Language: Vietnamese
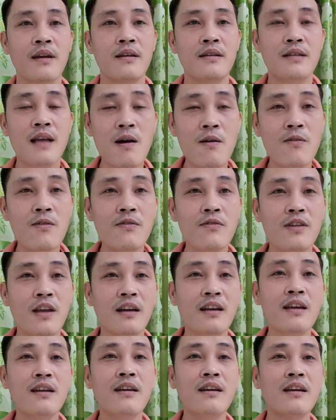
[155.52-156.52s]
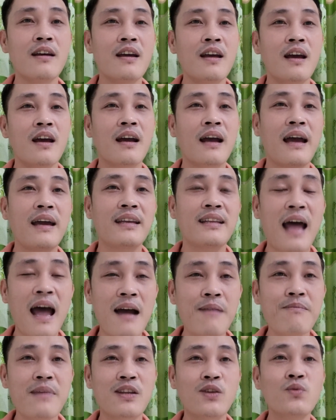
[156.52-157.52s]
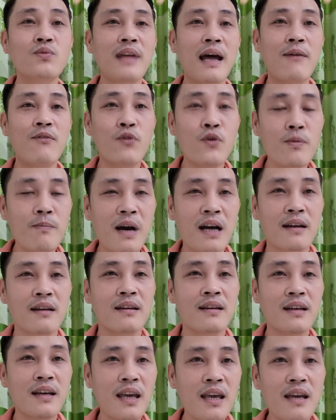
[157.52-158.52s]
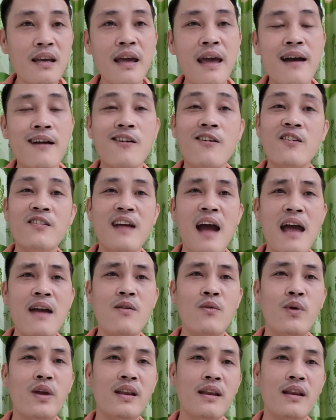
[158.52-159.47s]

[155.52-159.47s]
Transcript: sau những cái ngày tháng mà chúng ta vui mừng khi nghe con gái